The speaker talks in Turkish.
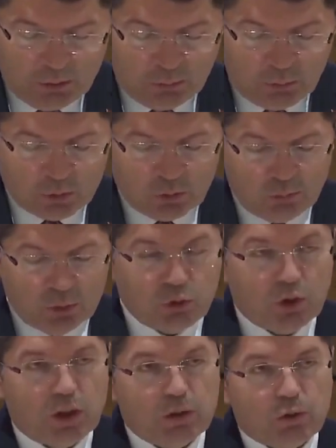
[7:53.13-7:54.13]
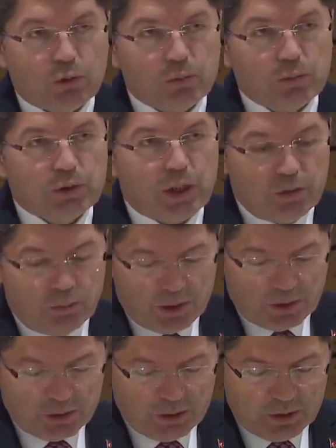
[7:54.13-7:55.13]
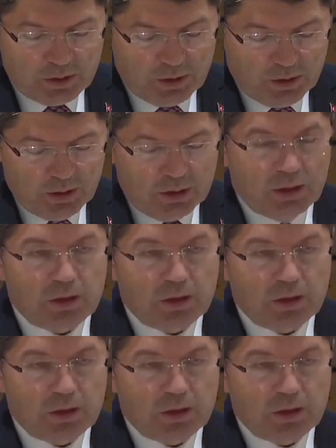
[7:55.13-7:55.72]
yahut bozulmuş olan toplumsal barışın